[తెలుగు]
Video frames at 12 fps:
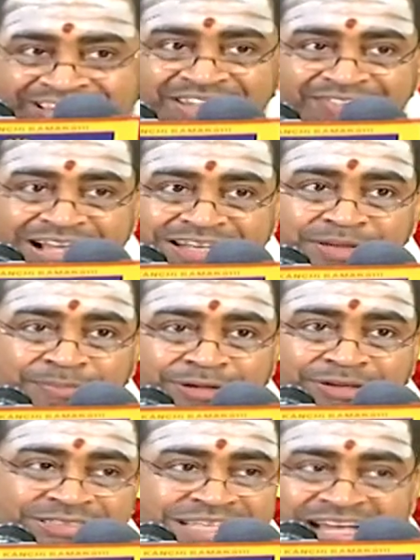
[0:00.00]
ఈ వాక్యం
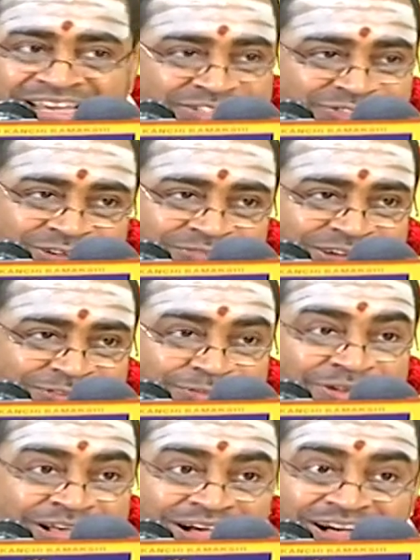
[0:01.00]
పట్టుకుని త్యాగరాజస్వామి వారు
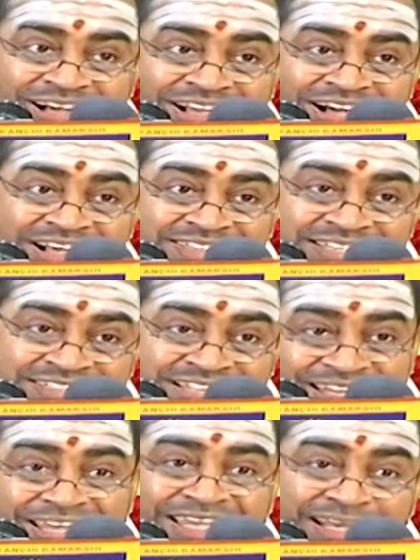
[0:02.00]
ఆకాశ
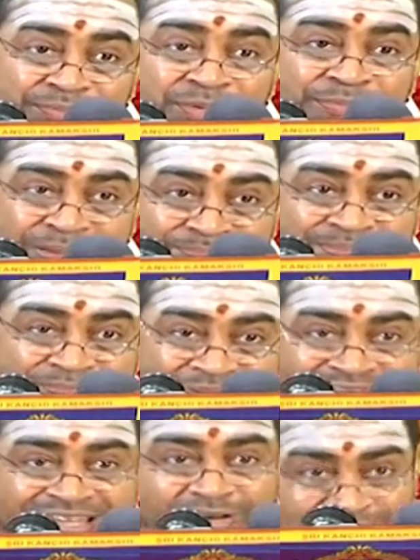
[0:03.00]
శరీరము
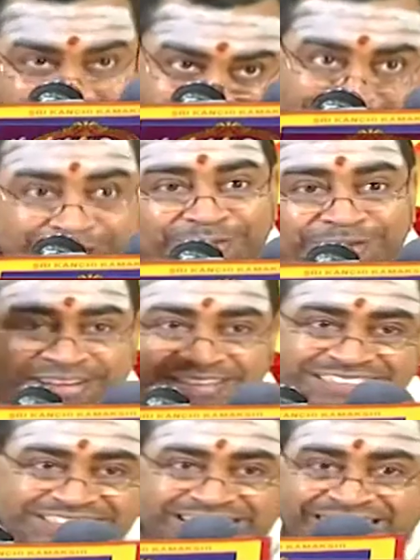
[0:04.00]
బ్రహ్మమని అనో కీర్తన కూడా
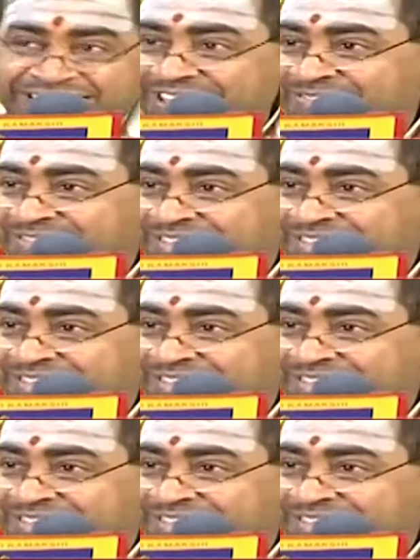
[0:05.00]
రచించారు ఇక్కడ